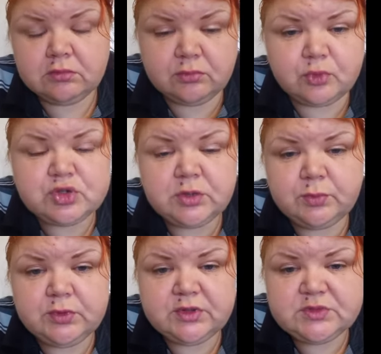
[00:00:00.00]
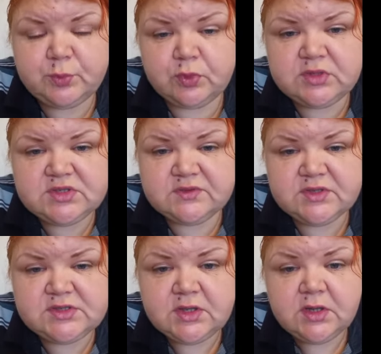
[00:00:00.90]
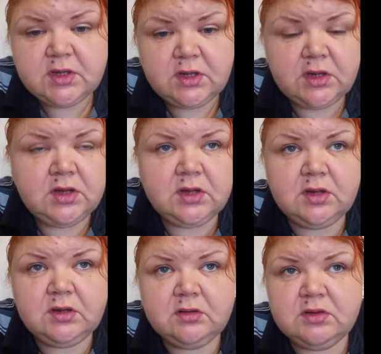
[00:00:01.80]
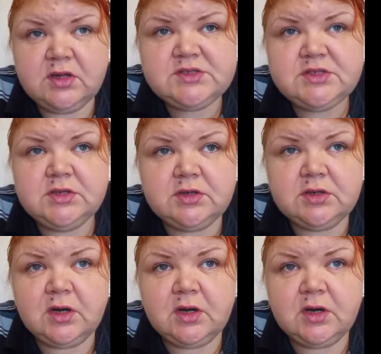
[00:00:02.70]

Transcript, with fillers: можно было использовать и для тех,